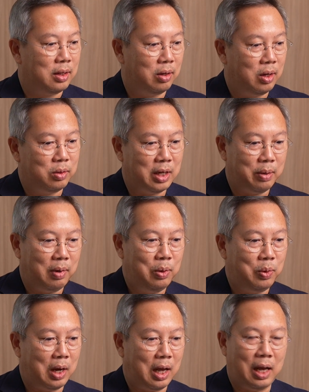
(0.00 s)
ต้องเข้าใจว่า
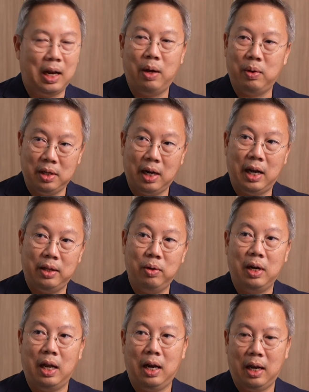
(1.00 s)
ลูกค้าเราคือใคร
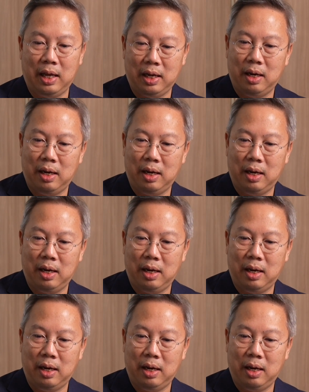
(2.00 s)
ต้องการอะไร